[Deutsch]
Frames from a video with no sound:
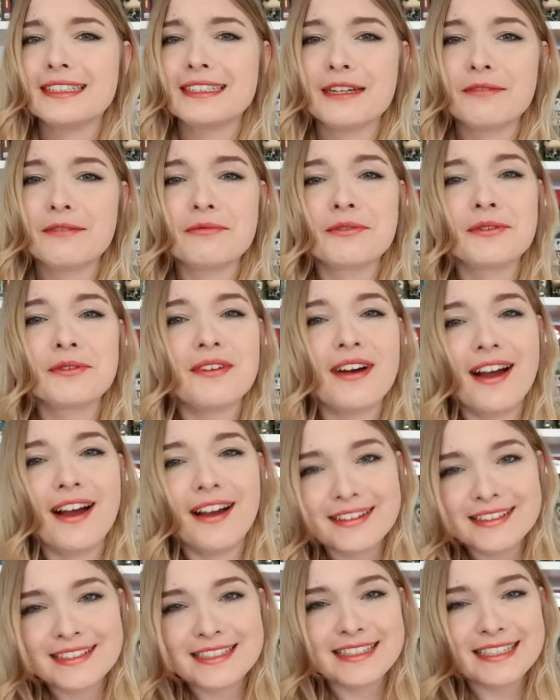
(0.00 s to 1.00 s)
Ich habe so
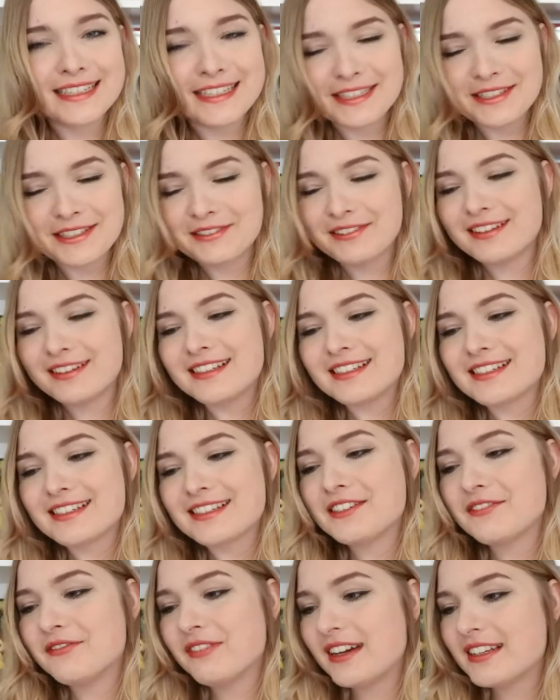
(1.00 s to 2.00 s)
Angst, den zu
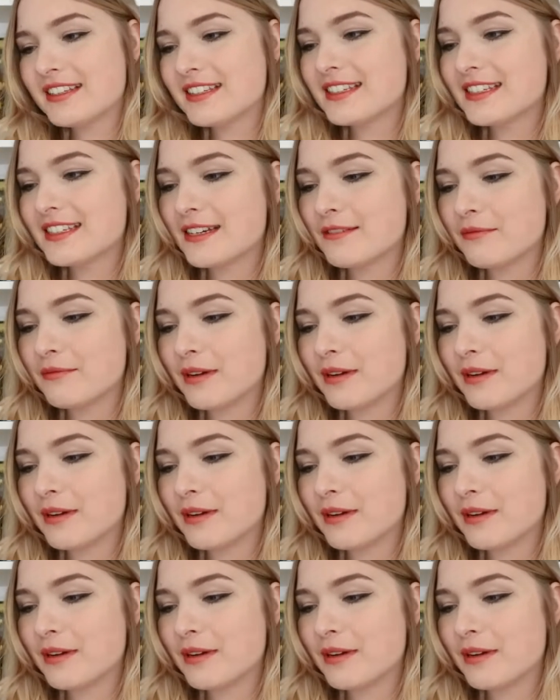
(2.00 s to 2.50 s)
lesen. Ich weiß, dass der